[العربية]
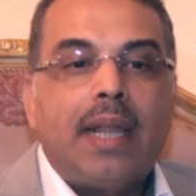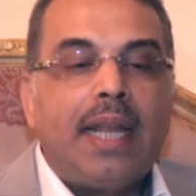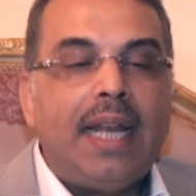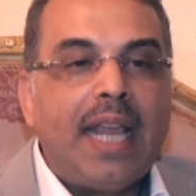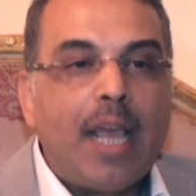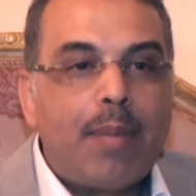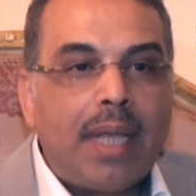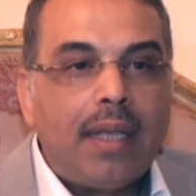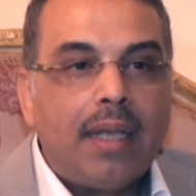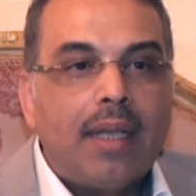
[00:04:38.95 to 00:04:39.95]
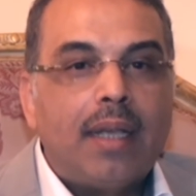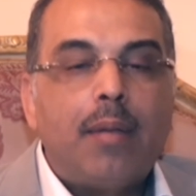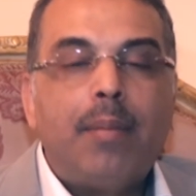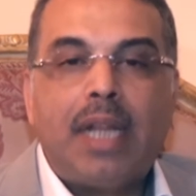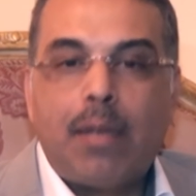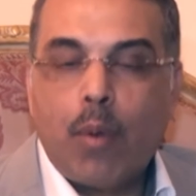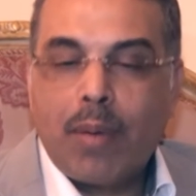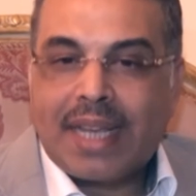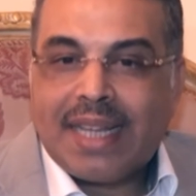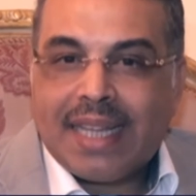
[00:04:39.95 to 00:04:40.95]
الإجابة من
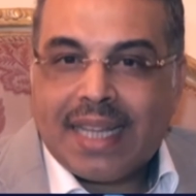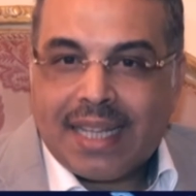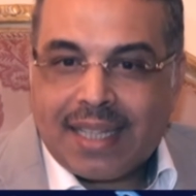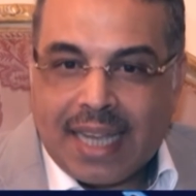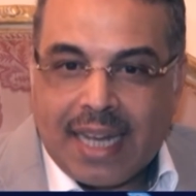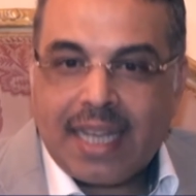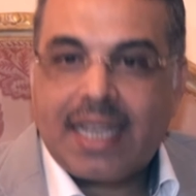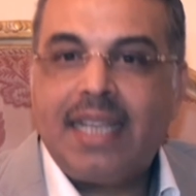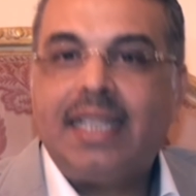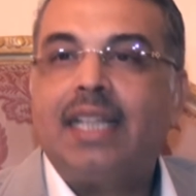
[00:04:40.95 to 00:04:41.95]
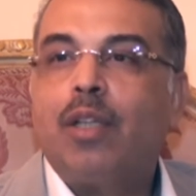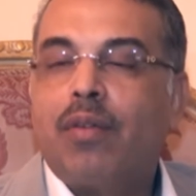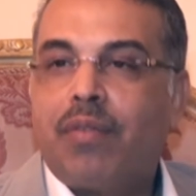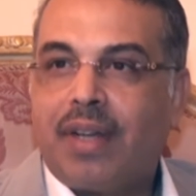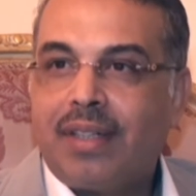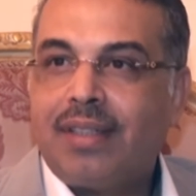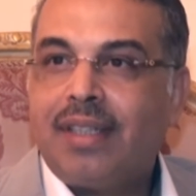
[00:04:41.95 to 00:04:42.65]
الممكن ذلك إذا توفرت